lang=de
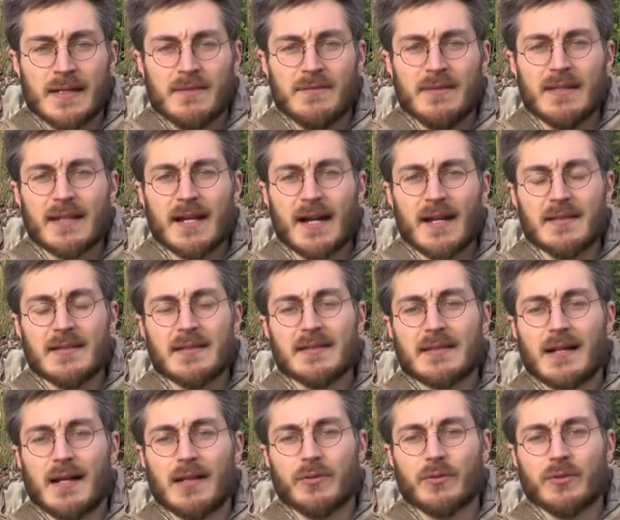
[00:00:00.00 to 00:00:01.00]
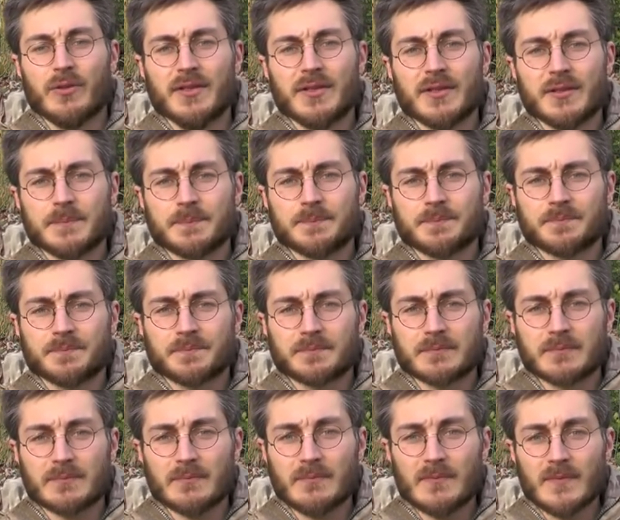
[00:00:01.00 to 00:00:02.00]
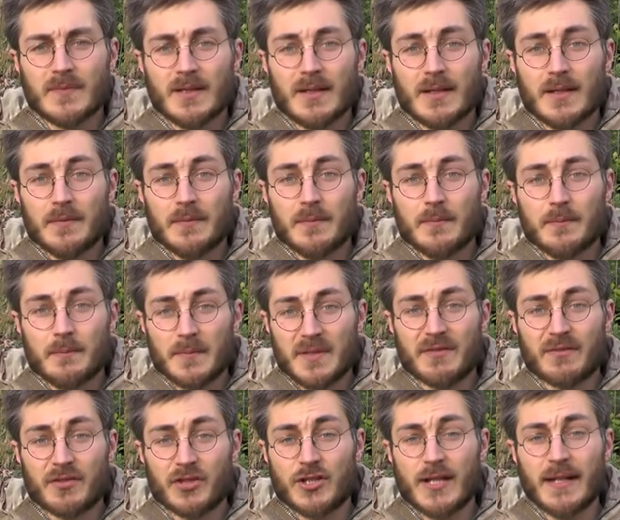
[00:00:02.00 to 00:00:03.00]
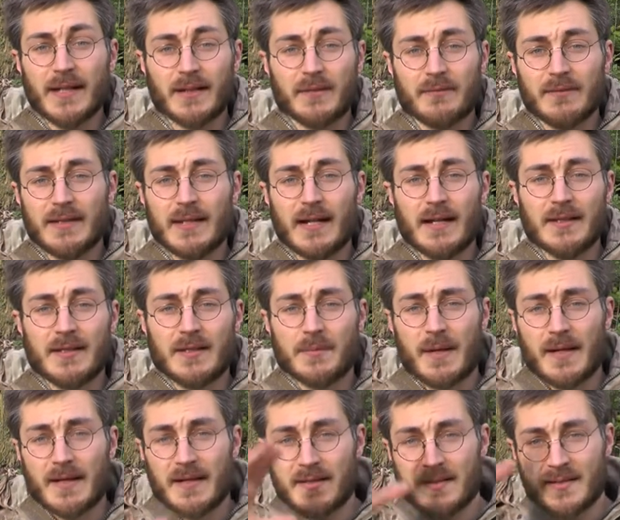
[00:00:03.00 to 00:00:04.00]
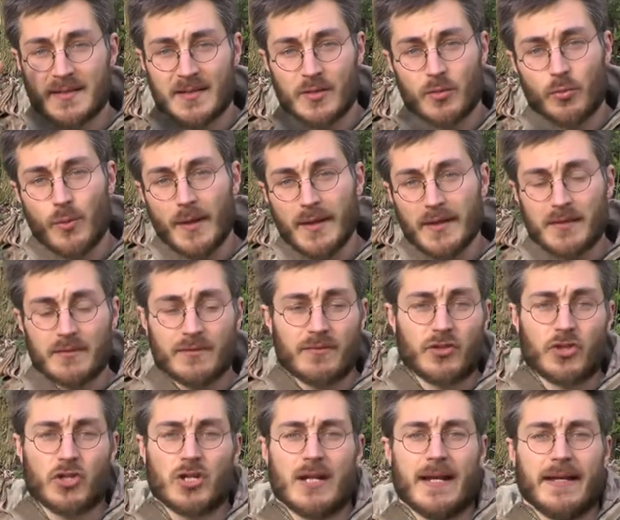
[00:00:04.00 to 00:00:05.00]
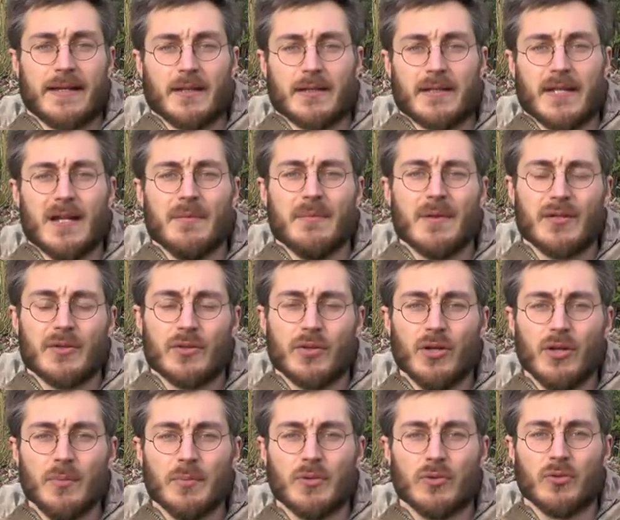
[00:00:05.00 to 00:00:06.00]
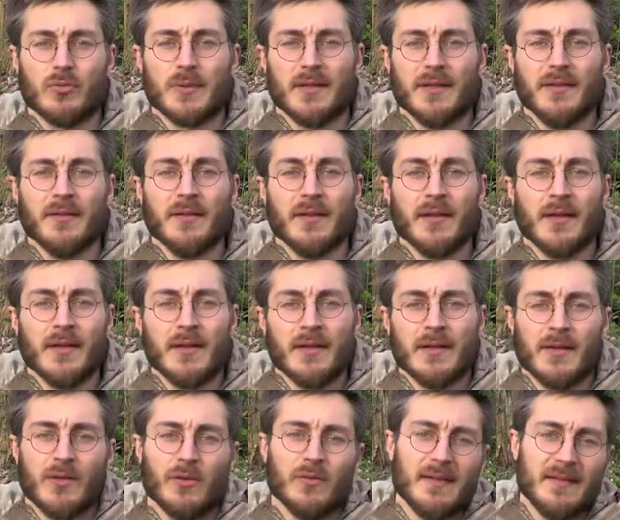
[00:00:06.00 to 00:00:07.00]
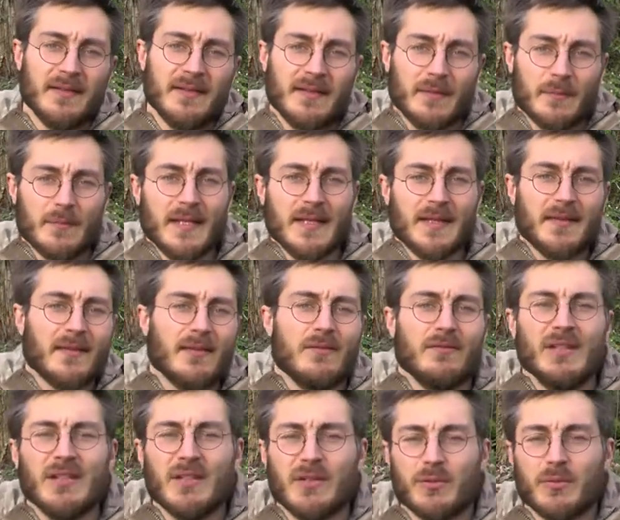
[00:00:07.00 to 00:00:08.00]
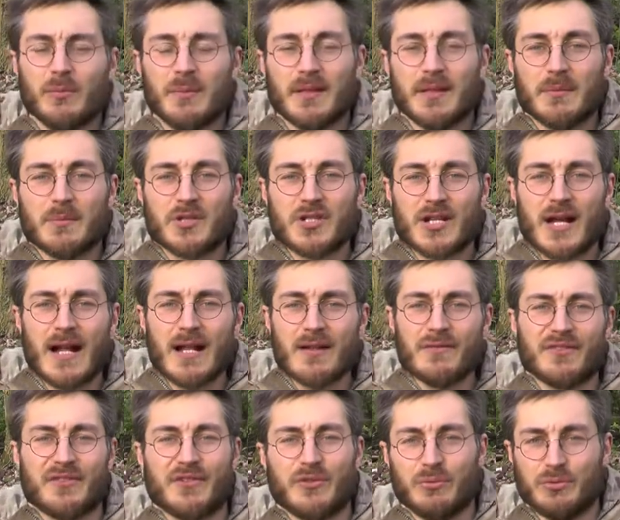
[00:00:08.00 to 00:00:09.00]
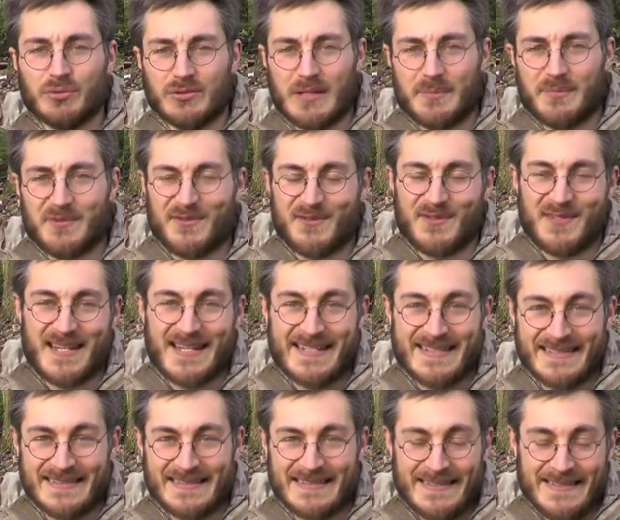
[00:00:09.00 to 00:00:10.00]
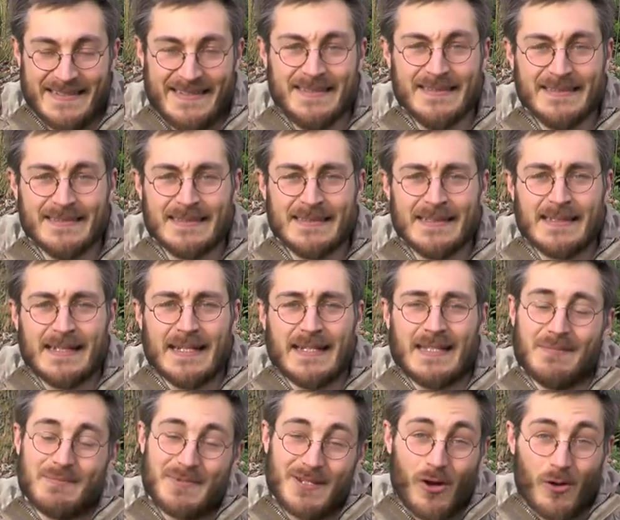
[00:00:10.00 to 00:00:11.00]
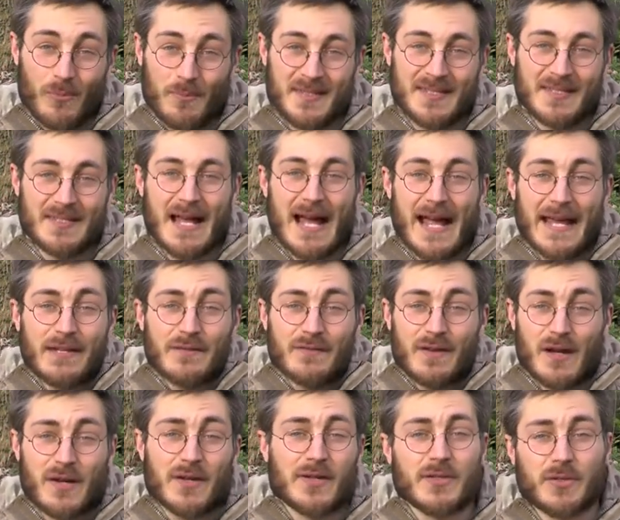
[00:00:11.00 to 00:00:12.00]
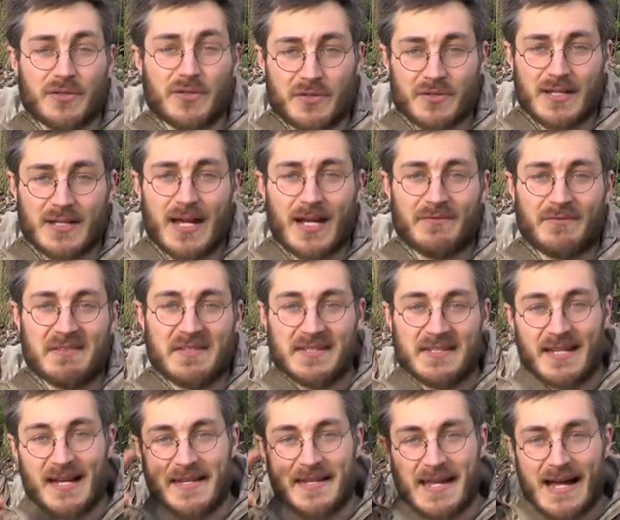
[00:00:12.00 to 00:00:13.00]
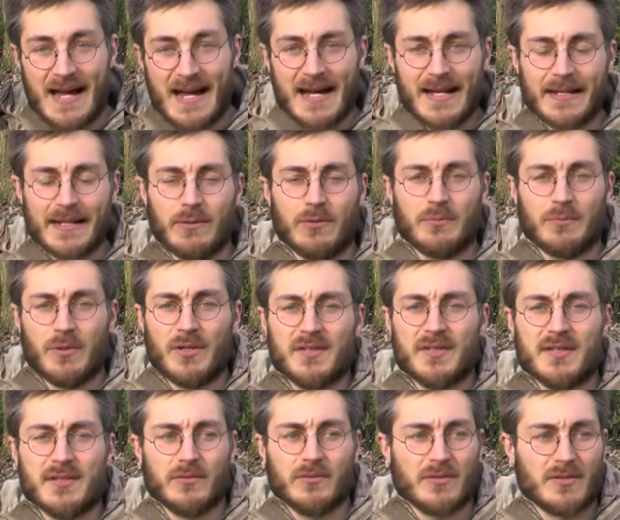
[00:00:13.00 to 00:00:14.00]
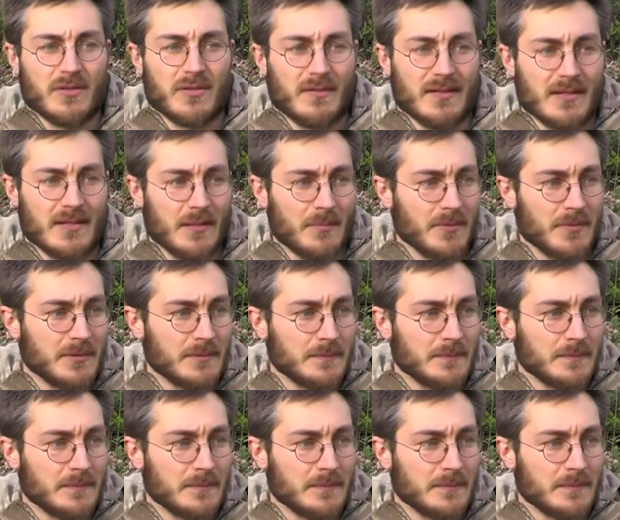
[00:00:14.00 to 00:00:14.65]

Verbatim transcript: wie kann ich dadurch mich verstecken? Wie kann ich meine Silhouette verschleiern? Ja, meinen Körperumriss, so was ich im letzten Video mit dem Schal versucht habe zu zeigen. Ja, geht nämlich auch ein bisschen einfacher sozusagen, wenn ich keine Haare und Borsten oder sowas habe.